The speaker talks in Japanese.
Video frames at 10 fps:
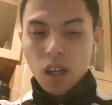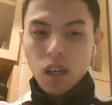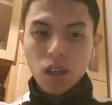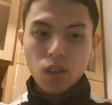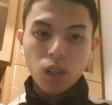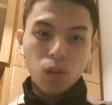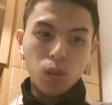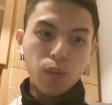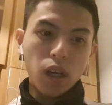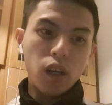えー、そういったこ
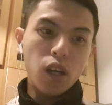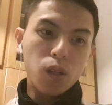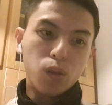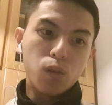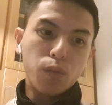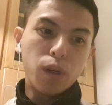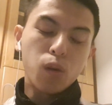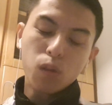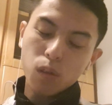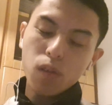とも考えると、まあ、
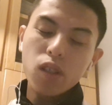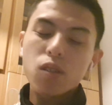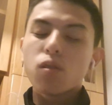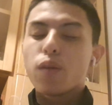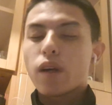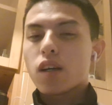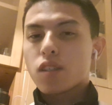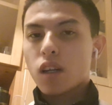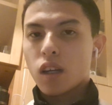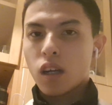本当にすごいバカ
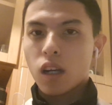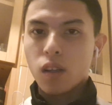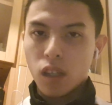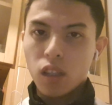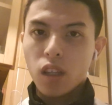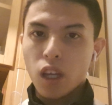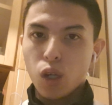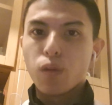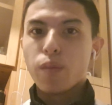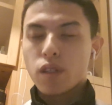力があるなって
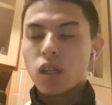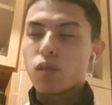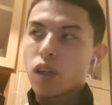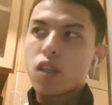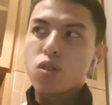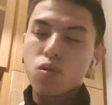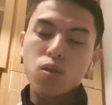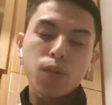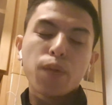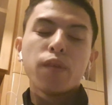思いました。あの緊張
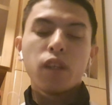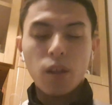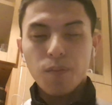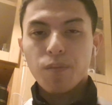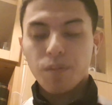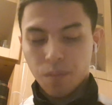する場面でね。